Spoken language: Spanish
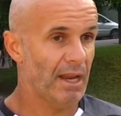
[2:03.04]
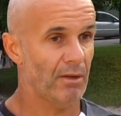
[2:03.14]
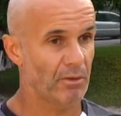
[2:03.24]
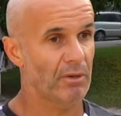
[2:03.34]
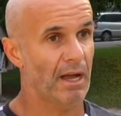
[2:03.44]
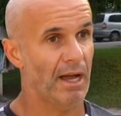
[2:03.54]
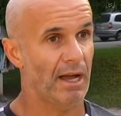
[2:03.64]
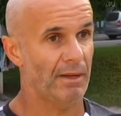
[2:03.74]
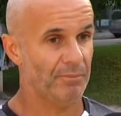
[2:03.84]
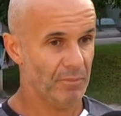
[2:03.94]
era
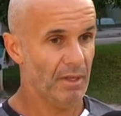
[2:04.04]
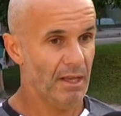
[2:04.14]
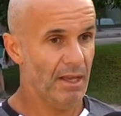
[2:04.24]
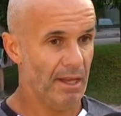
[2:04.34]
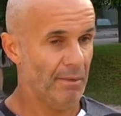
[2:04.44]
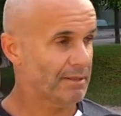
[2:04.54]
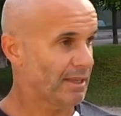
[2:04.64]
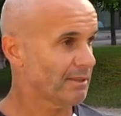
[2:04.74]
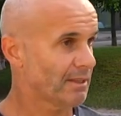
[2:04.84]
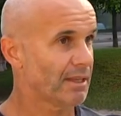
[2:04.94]
una era
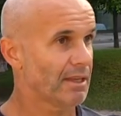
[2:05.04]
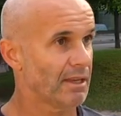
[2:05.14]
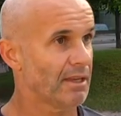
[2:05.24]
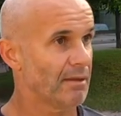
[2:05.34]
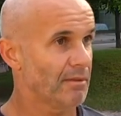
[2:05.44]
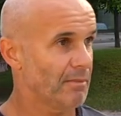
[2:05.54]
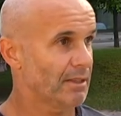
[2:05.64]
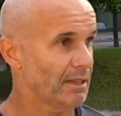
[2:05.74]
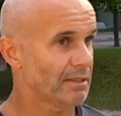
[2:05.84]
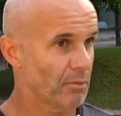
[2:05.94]
bastante
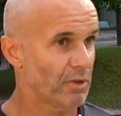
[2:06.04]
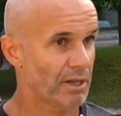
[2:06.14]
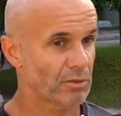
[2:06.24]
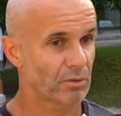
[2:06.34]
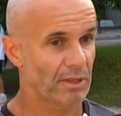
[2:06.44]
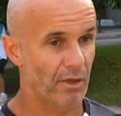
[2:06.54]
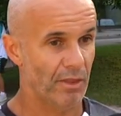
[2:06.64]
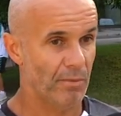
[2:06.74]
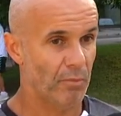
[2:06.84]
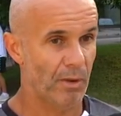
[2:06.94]
bastante buen resultado y
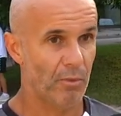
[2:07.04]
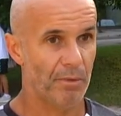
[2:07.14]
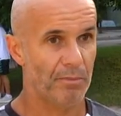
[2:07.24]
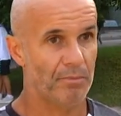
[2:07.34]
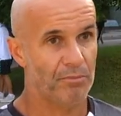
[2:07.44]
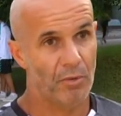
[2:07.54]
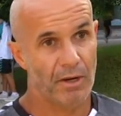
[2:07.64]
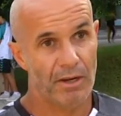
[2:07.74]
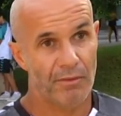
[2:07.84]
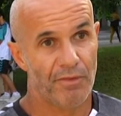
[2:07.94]
después pues,
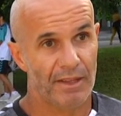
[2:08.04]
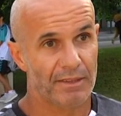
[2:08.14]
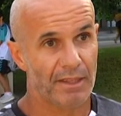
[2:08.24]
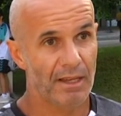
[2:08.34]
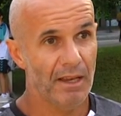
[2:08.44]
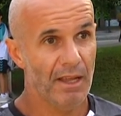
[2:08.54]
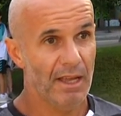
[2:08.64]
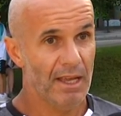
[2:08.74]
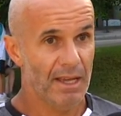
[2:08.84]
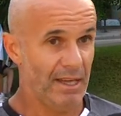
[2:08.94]
pues el infantil
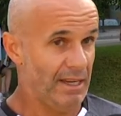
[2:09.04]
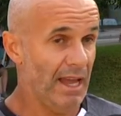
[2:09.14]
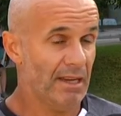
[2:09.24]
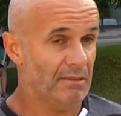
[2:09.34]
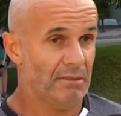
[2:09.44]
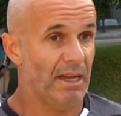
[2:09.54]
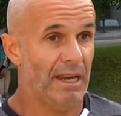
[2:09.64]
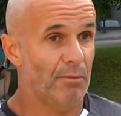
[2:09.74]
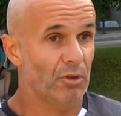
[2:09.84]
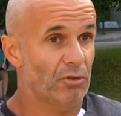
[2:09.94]
genial,
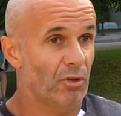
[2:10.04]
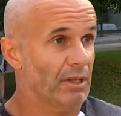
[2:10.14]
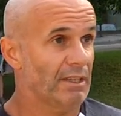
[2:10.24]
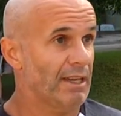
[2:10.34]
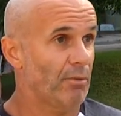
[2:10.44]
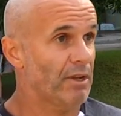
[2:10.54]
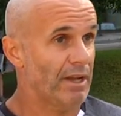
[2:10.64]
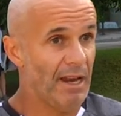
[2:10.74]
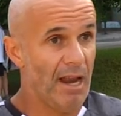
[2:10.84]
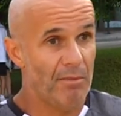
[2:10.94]
ganamos todo lo que teníamos que
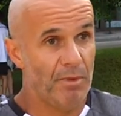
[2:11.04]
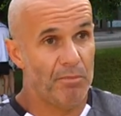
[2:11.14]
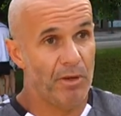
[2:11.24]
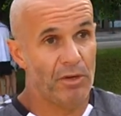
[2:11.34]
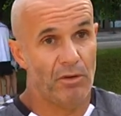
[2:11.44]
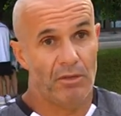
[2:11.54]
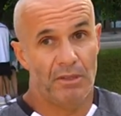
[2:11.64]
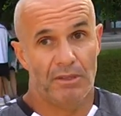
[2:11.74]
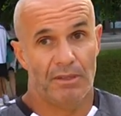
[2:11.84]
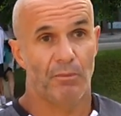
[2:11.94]
ganar, me explico,
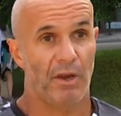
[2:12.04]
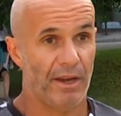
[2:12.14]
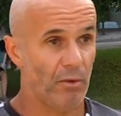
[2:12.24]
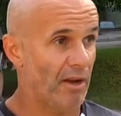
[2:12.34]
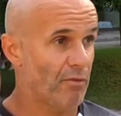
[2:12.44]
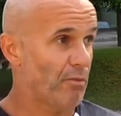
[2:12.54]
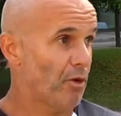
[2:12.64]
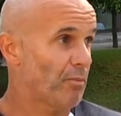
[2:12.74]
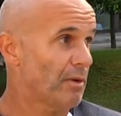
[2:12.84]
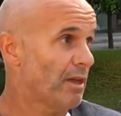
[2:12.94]
en temporada regular fuimos
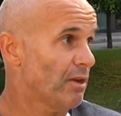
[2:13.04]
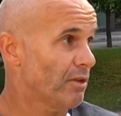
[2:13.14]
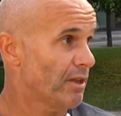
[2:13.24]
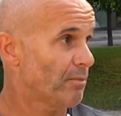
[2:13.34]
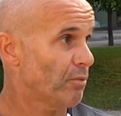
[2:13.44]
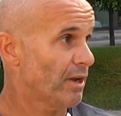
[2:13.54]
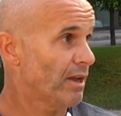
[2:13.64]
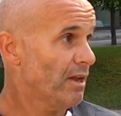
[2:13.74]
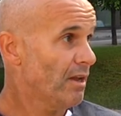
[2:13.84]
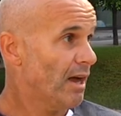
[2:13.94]
los primeros y después
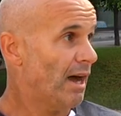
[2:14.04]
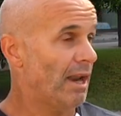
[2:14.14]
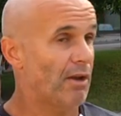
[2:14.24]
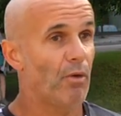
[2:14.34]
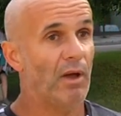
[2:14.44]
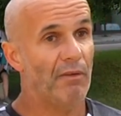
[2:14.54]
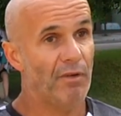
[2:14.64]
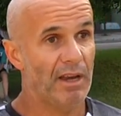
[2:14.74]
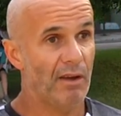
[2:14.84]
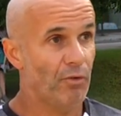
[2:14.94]
a la hora de jugar a
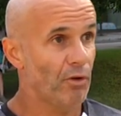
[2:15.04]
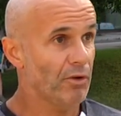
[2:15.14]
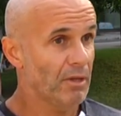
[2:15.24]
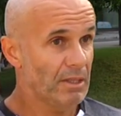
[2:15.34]
Final Four